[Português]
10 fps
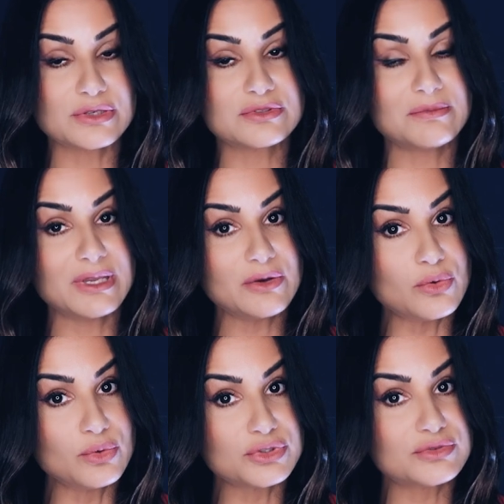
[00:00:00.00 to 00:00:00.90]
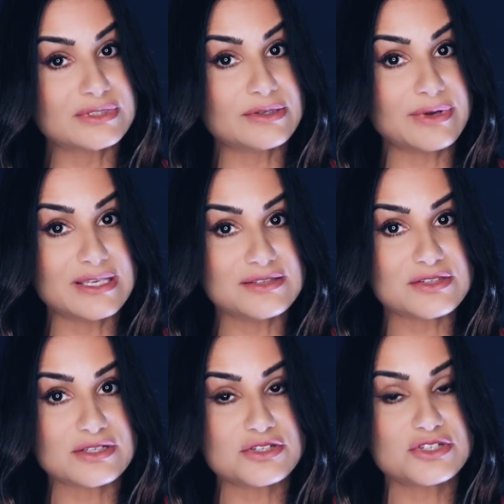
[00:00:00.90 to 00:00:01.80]
e eu também curto. Então é
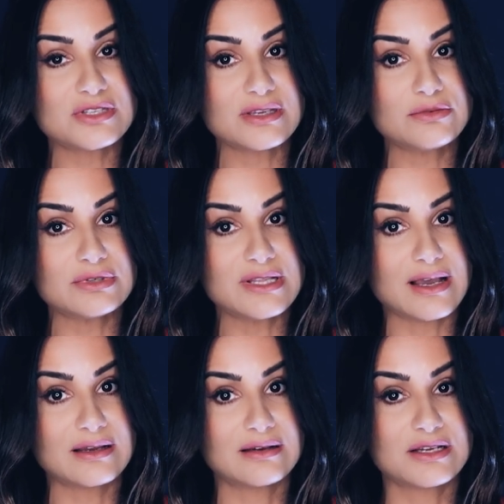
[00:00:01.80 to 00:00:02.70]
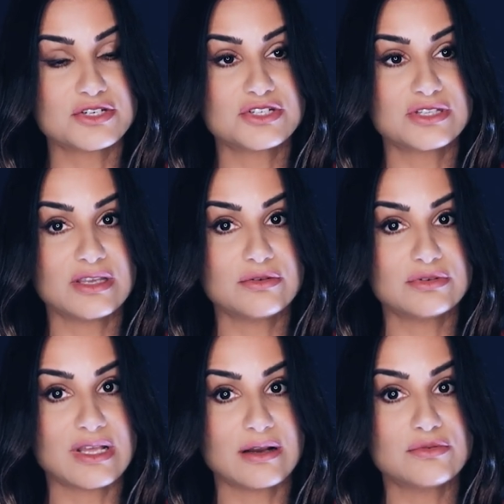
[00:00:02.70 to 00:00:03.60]
isso que a gente tem que cuidar. A gente tem que
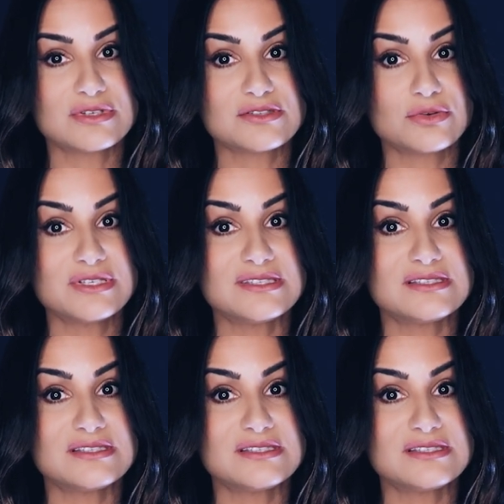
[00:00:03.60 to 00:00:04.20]
cuidar com ações